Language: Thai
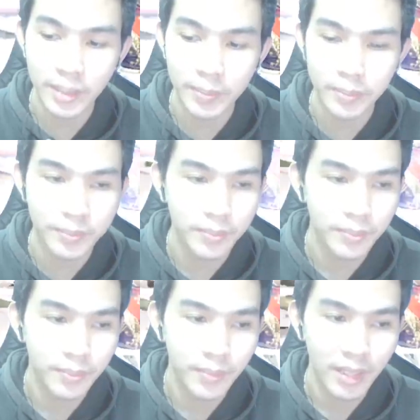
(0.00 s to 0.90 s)

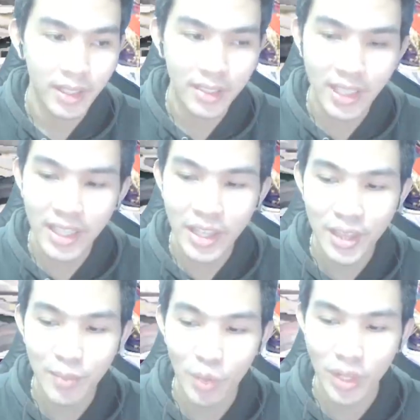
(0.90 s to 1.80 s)
20เสื้อ
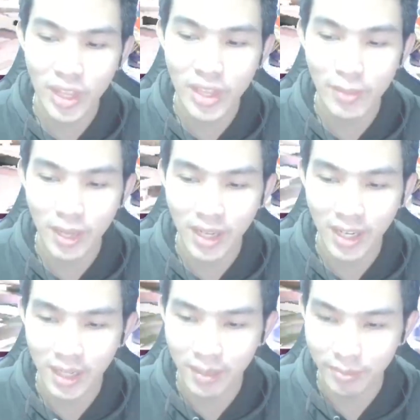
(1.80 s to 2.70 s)
20หมวก 20แล้วกัน
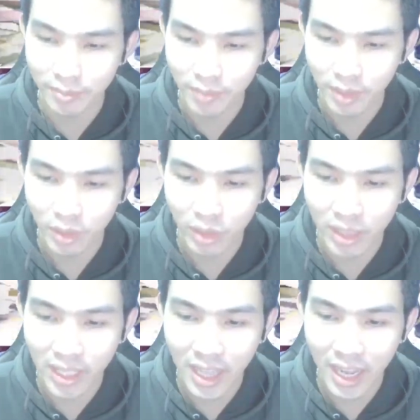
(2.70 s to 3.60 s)
นะครับ กด
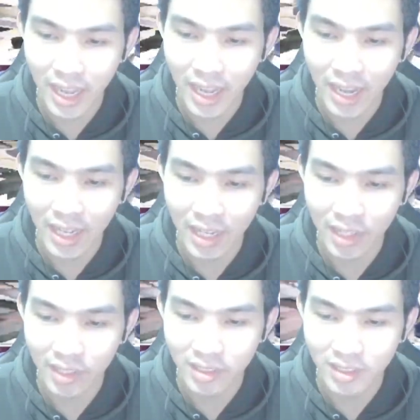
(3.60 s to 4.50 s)
ทีละ5แล้วกัน
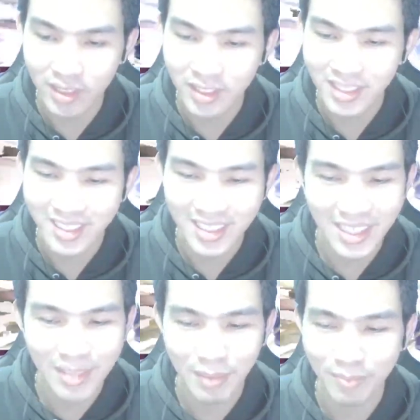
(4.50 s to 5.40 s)
นะ
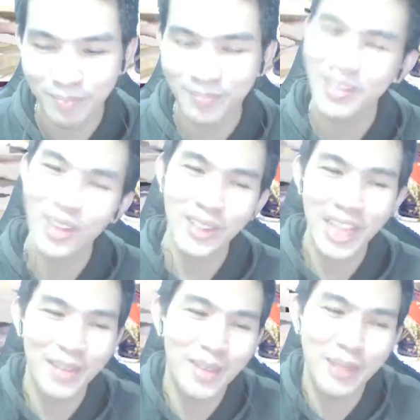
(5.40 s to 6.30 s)
คือแบบเข้าใจ
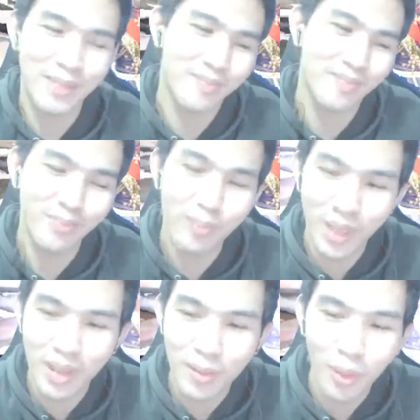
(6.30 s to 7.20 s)
ว่ามัน
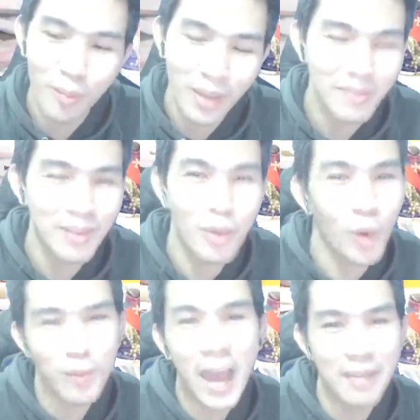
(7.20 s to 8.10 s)
ผมมาแบบก
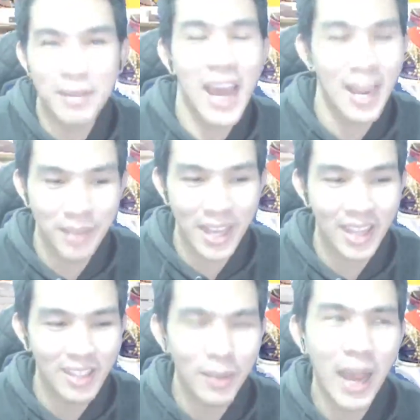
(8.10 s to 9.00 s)
ดผ่านผ่านไปอะ
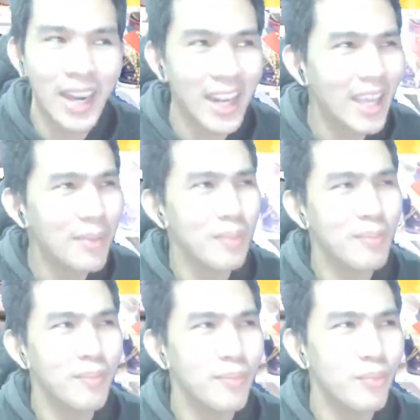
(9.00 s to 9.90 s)
จะผ่านได้แค่แบบ
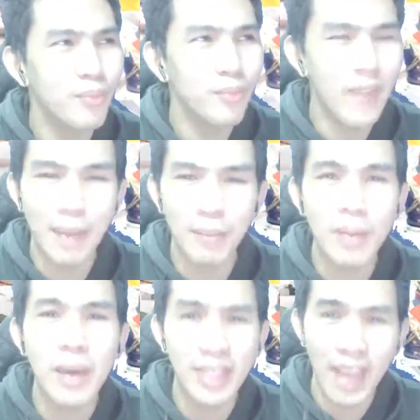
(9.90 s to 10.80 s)
สามประ
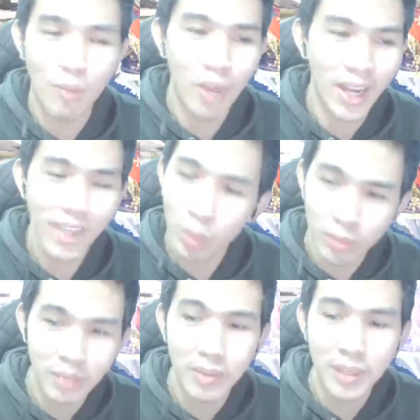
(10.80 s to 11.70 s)
มาณสามวันนะถ้าผม
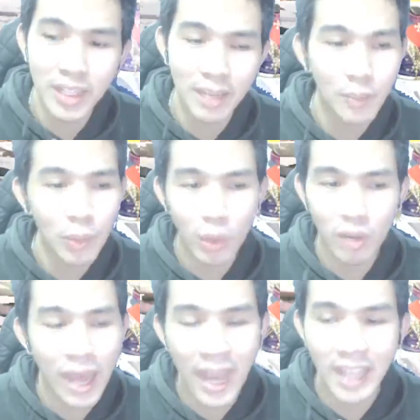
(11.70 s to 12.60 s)
จะไม่ผิดนะ แบบกดแล้
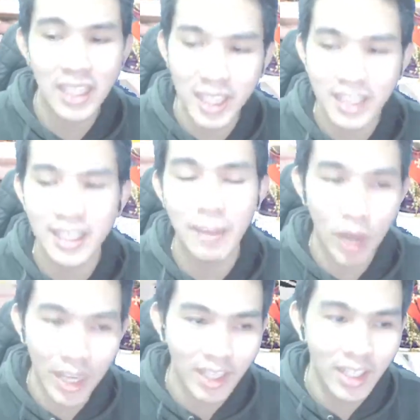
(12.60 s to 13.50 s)
วผ่านเลยสาม
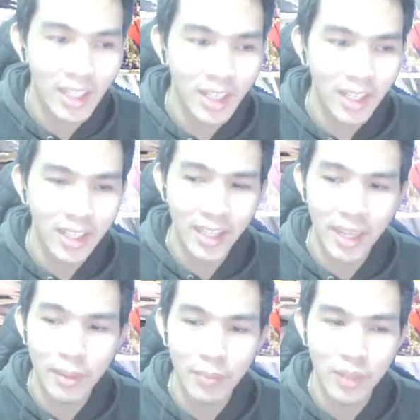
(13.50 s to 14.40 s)
วันแต่ถ้า
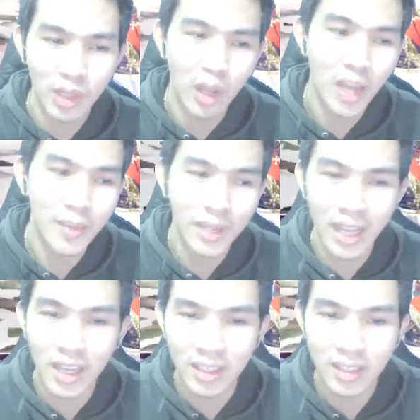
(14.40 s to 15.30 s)
แบบจะต้องให้มานั่ง